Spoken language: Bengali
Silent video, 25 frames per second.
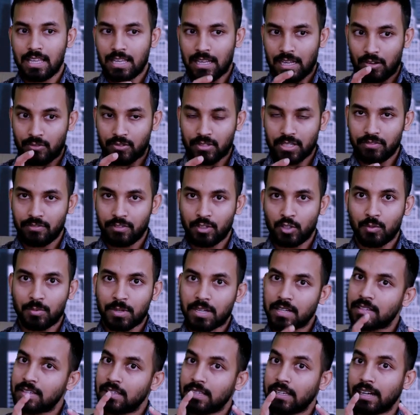কারণ যে ভিডিও
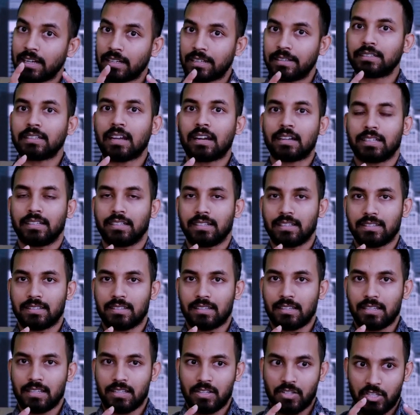বানাইছে এর একটা টার্গেট আছে
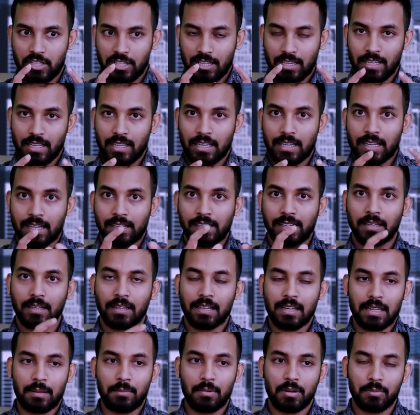যে এখানে
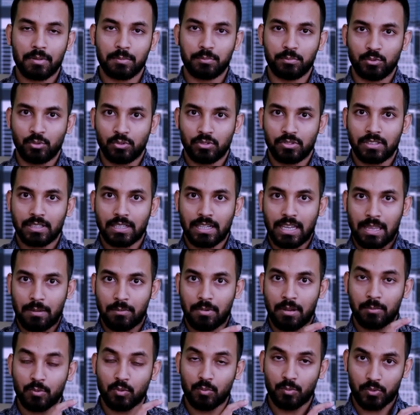এভাবে পুরুষদেরকে
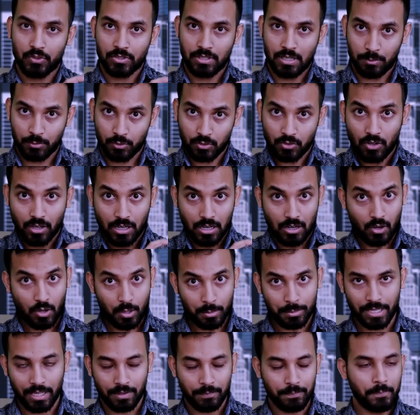এইভাবে উপস্থাপন করা
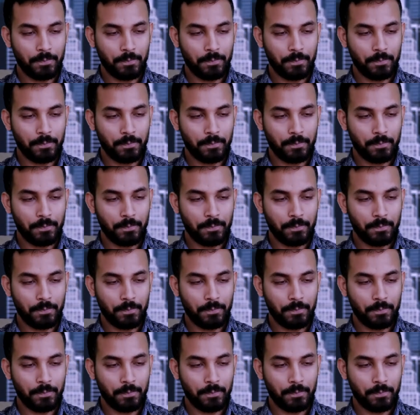হবে